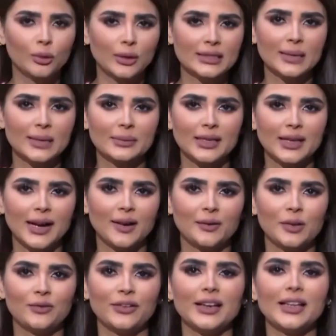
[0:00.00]
أسابيع
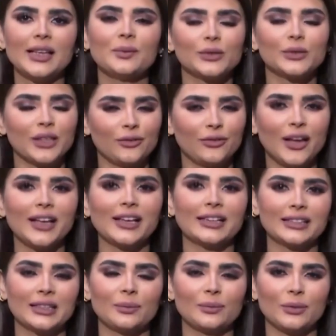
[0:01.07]
والفريق متفائل
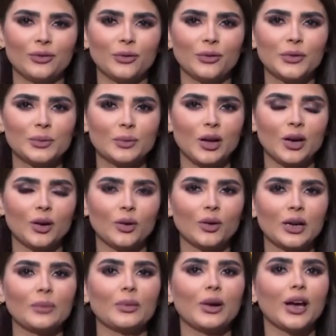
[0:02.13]
جدا بالفوز مرة
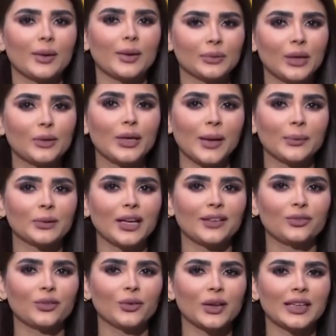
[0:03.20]
أخرى بلقب دوري أبطال
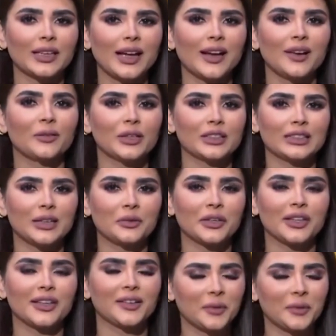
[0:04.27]
إفريقيا
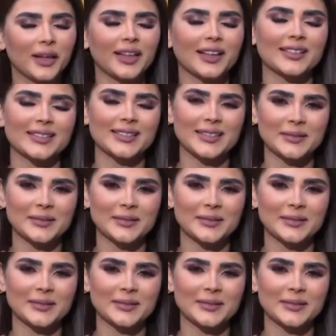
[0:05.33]
والدوري والكاس